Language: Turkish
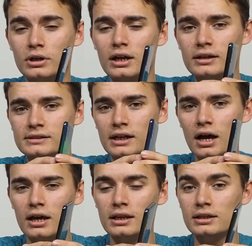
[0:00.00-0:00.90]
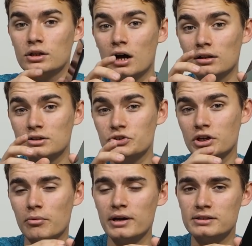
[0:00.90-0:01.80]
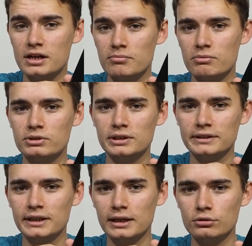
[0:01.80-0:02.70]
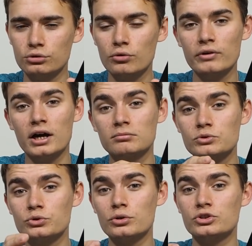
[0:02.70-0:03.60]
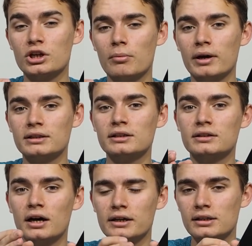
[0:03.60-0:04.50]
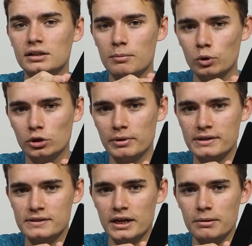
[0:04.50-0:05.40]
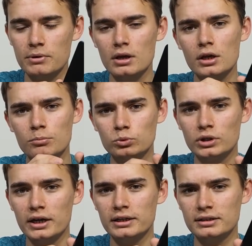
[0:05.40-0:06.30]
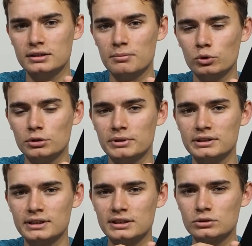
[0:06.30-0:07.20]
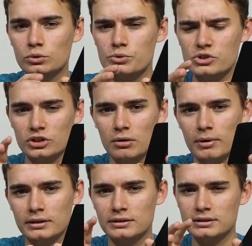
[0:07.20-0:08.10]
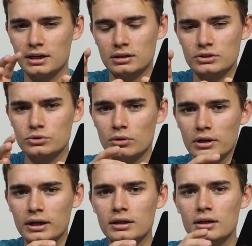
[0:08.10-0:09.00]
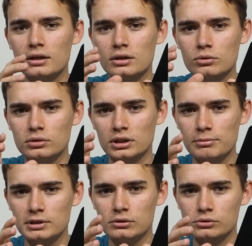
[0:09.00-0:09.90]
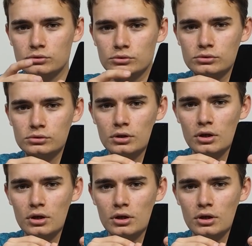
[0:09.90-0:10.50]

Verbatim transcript: Galaxy A50 6 GB RAM ile birlikte geliyor ve 64 GB'lık dahili depolamaya sahip. Bu dahili depolamanın da 49 GB'ını yaklaşık olarak kullanabiliyorsunuz.